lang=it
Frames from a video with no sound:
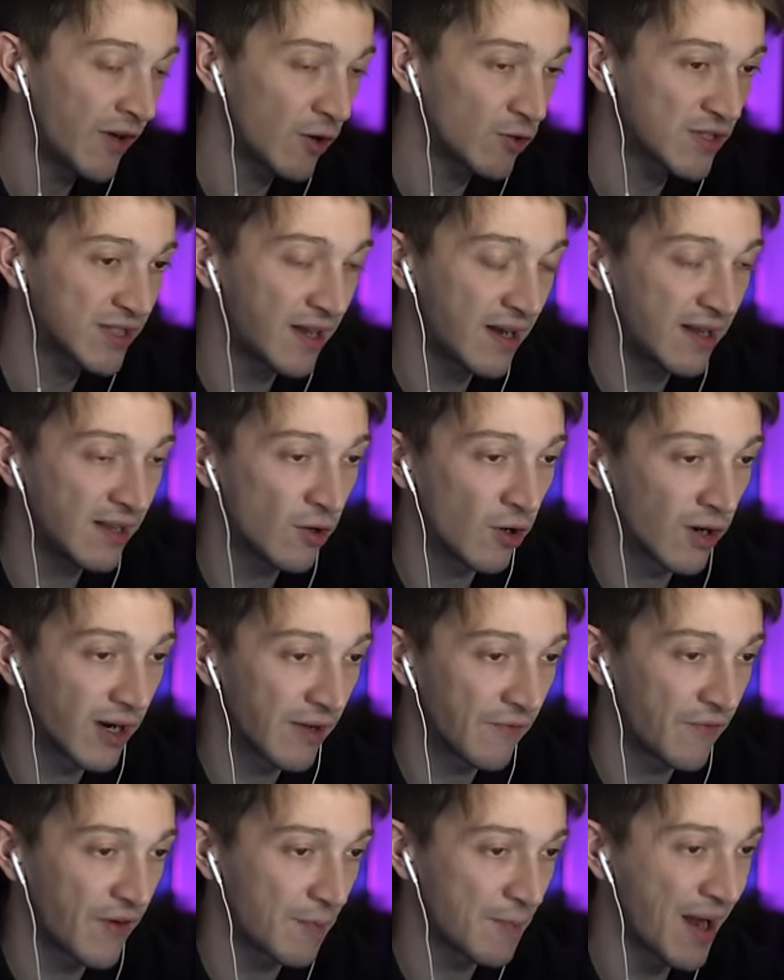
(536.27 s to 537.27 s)
strido che
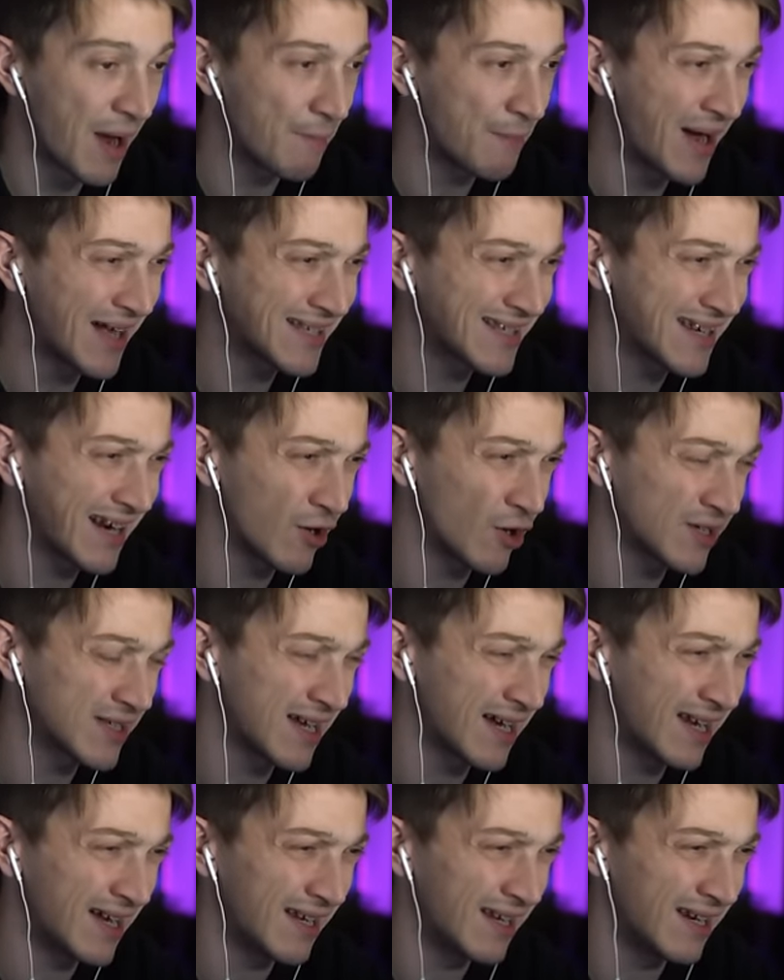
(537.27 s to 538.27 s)
fa? Mi abbassa
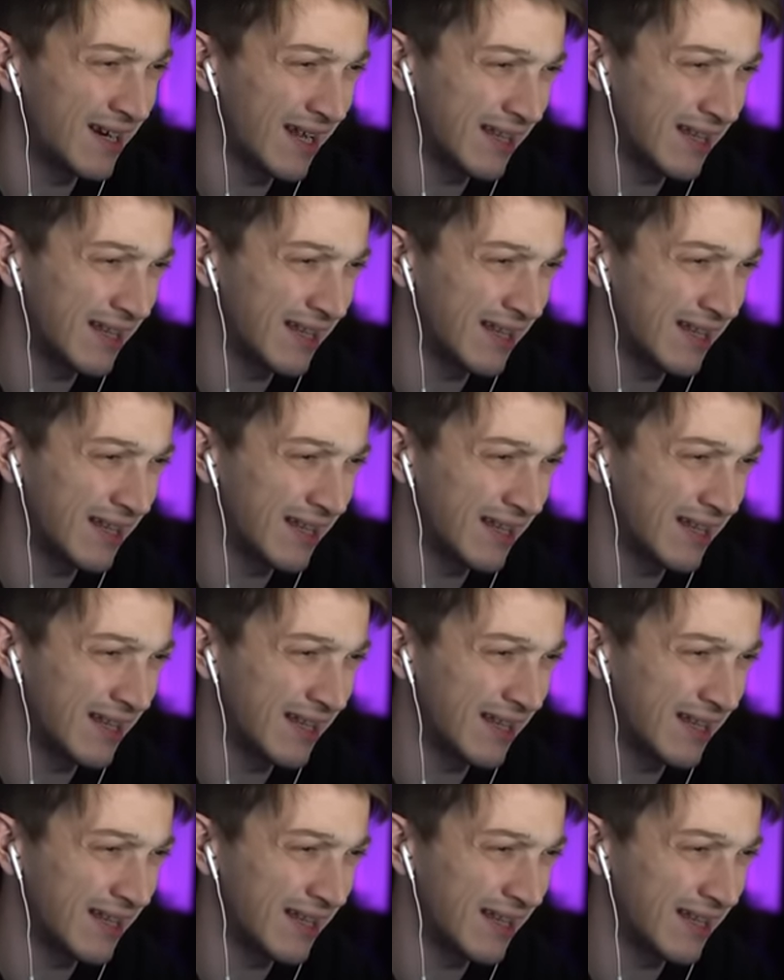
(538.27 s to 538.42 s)
cosa? È La